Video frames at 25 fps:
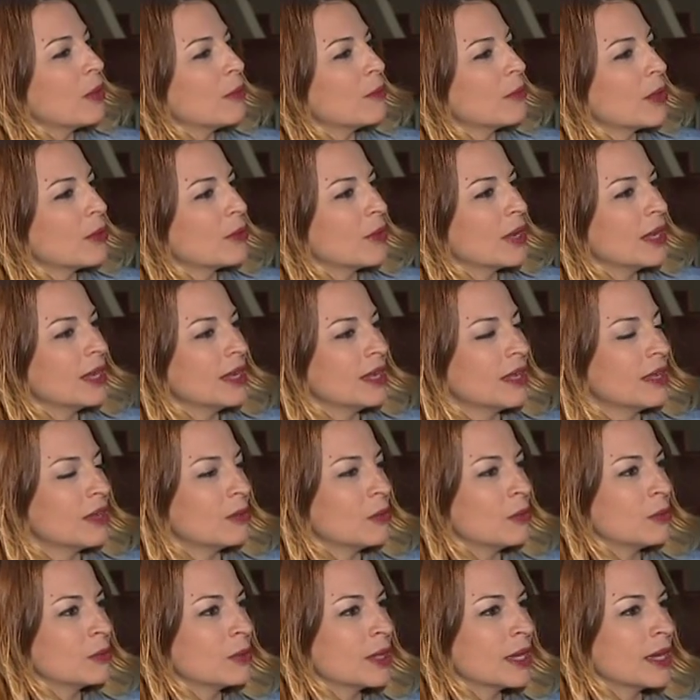Juan Manuel,
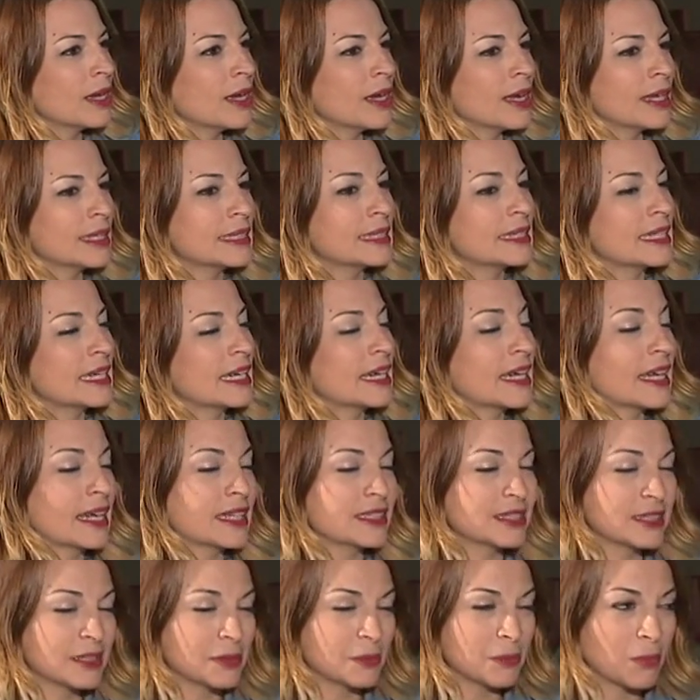una
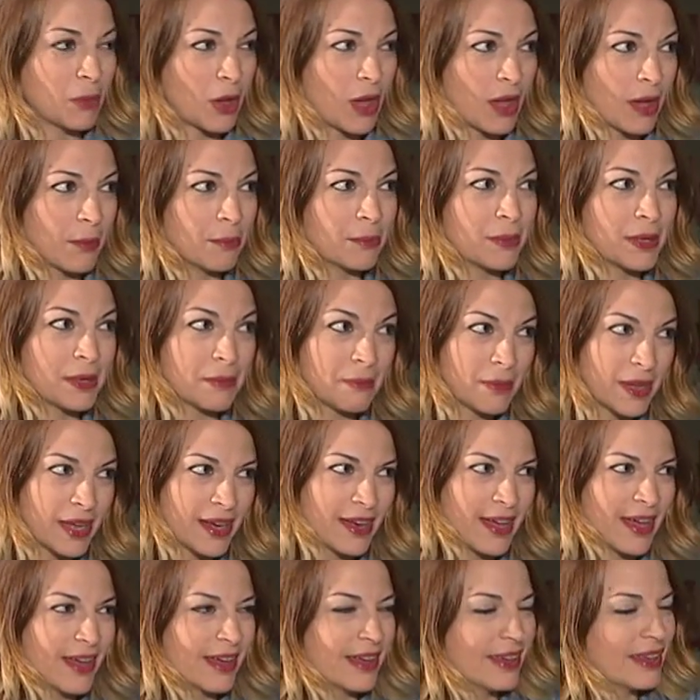trigésima
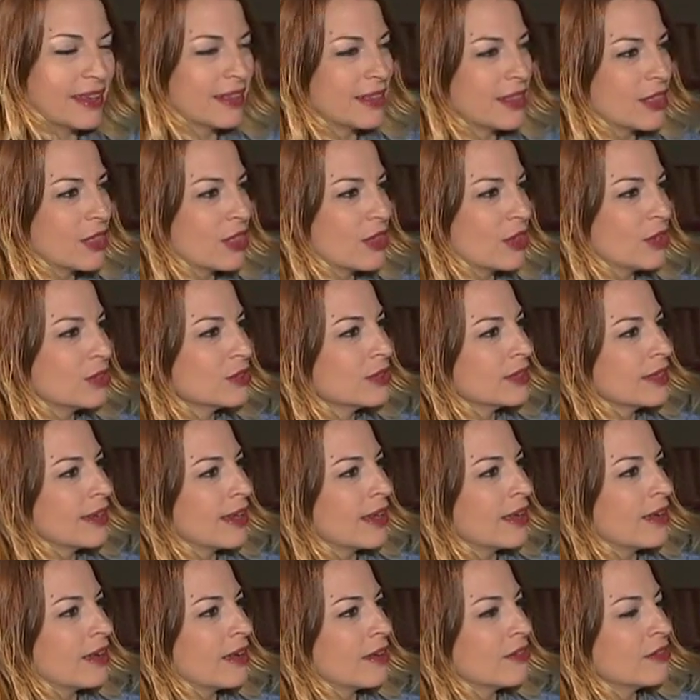primera edición de
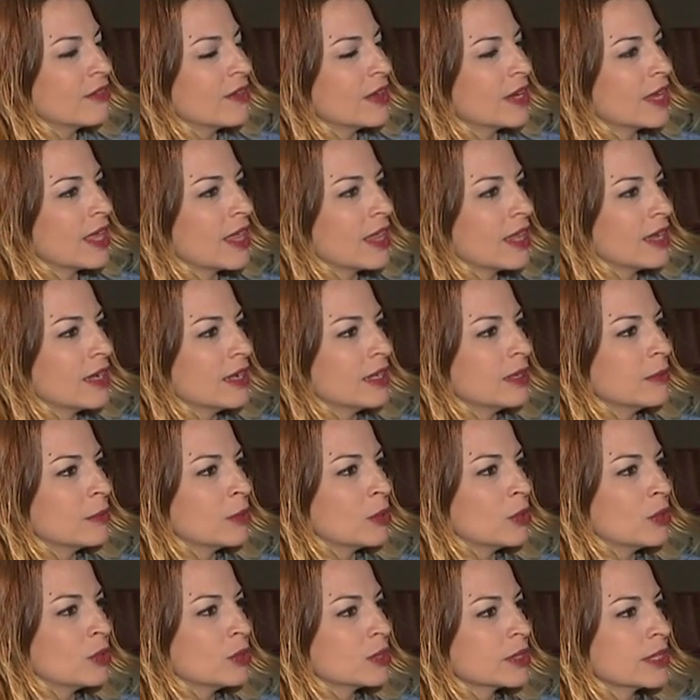la Feria del
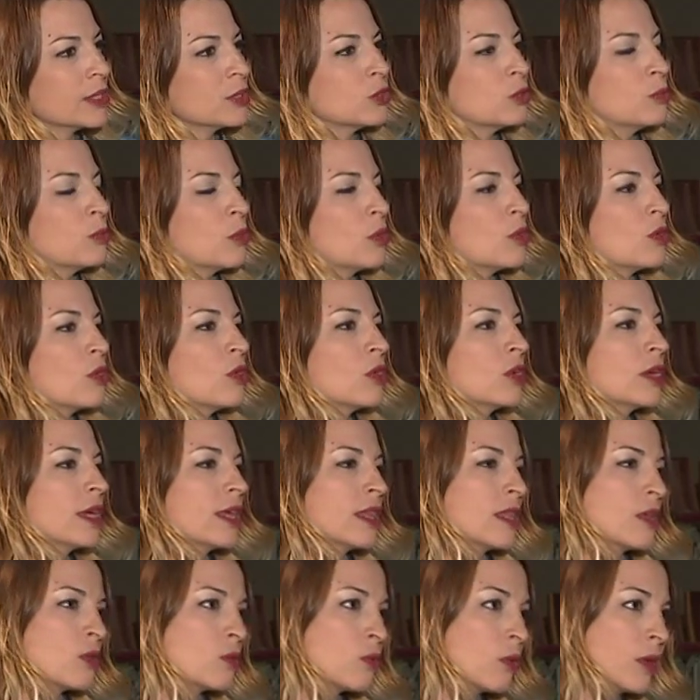Libro que supongo
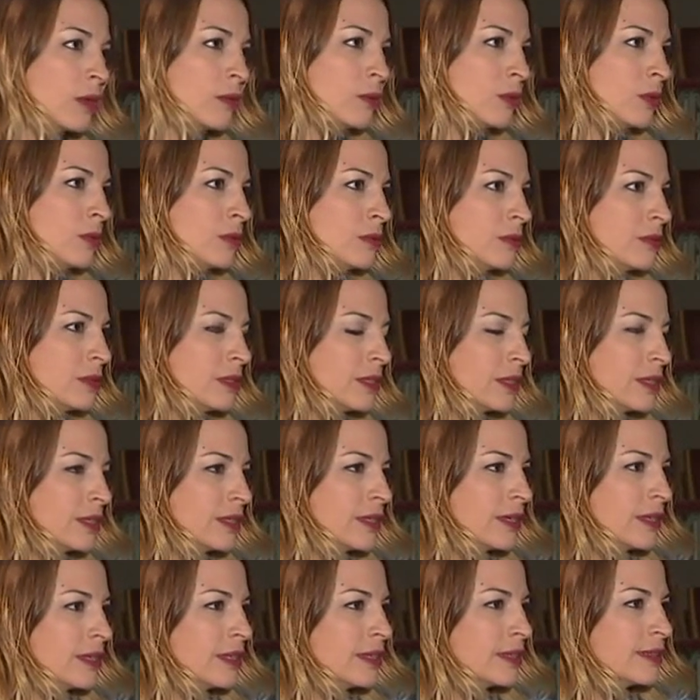que de nuevo
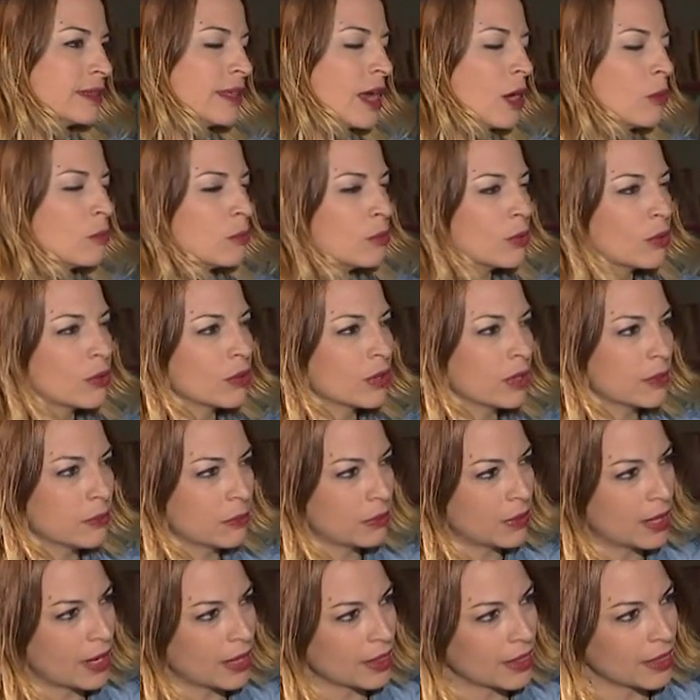eh, da un poco de
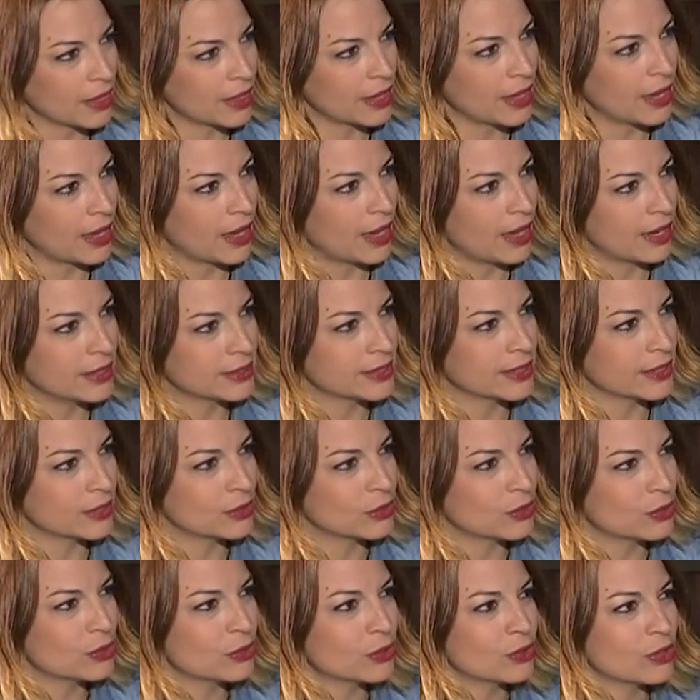esperanza al
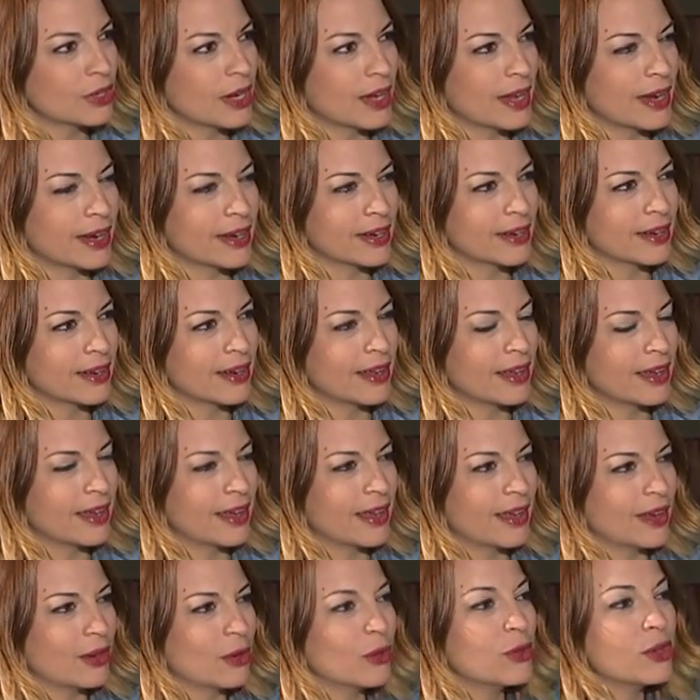sector,
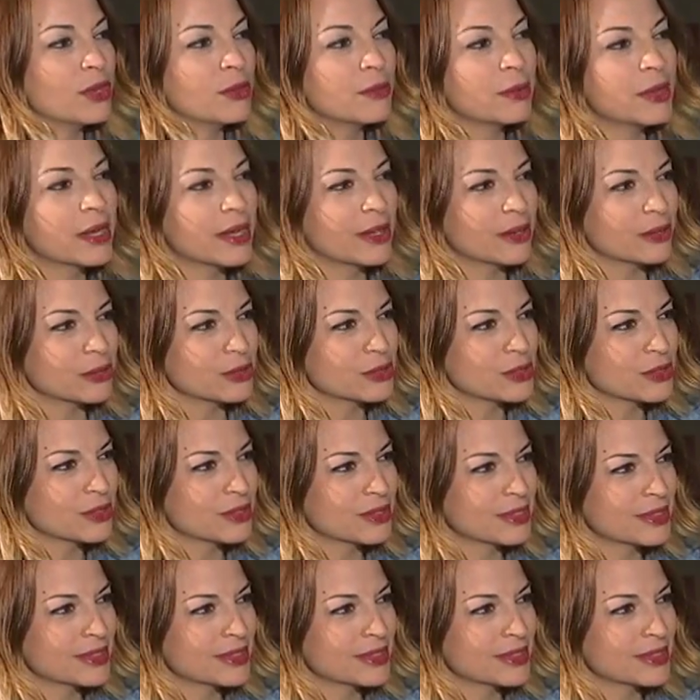a los libreros,